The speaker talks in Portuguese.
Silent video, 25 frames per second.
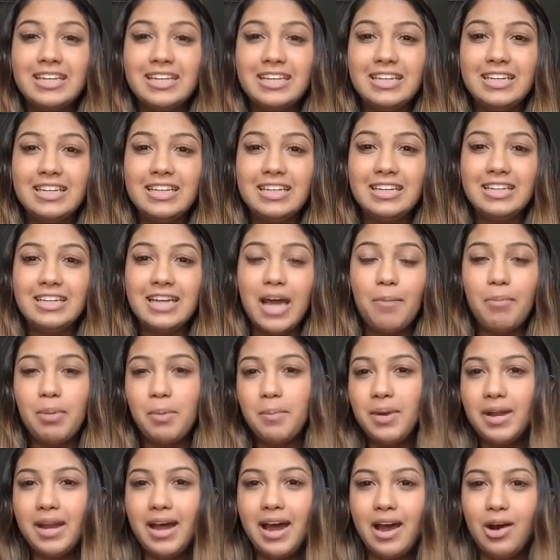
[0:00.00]
E a
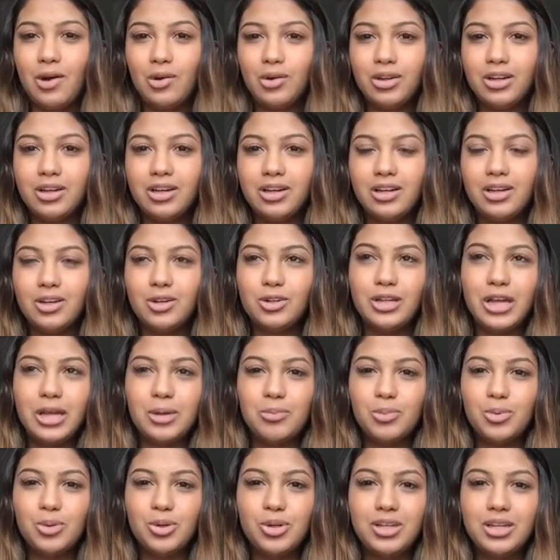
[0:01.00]
primeira aula eu
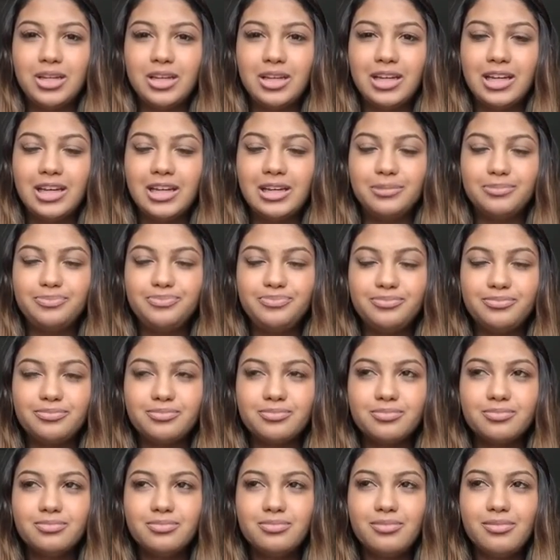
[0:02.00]
lembro que.
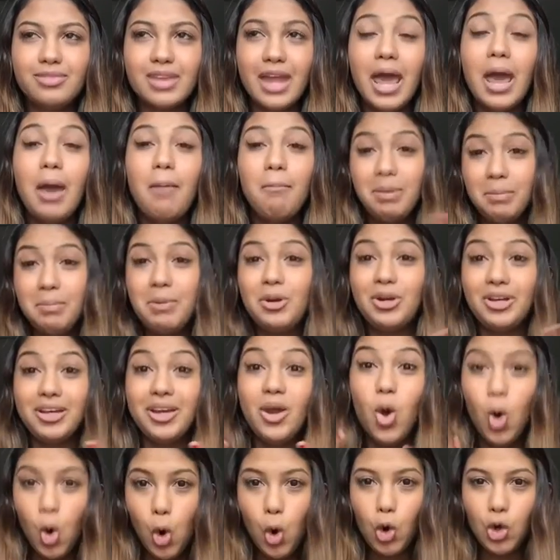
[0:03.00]
Primeiro
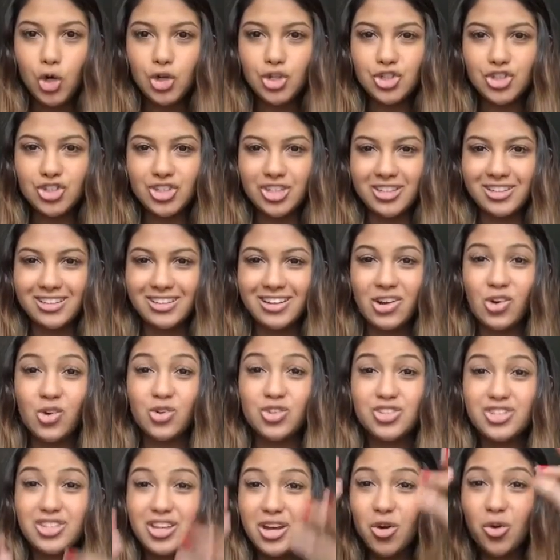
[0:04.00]
que hoje
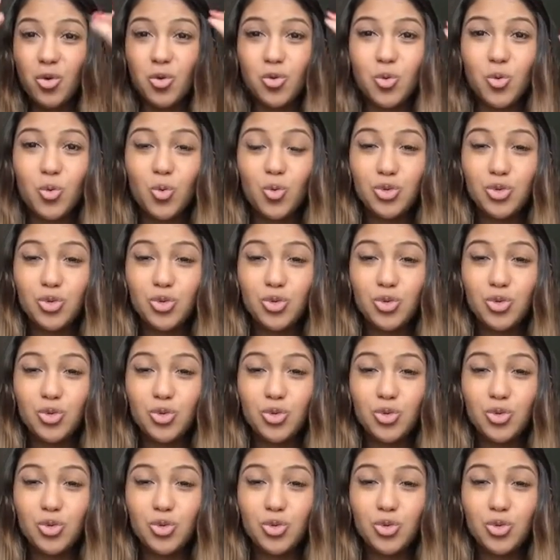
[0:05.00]
aconteceu,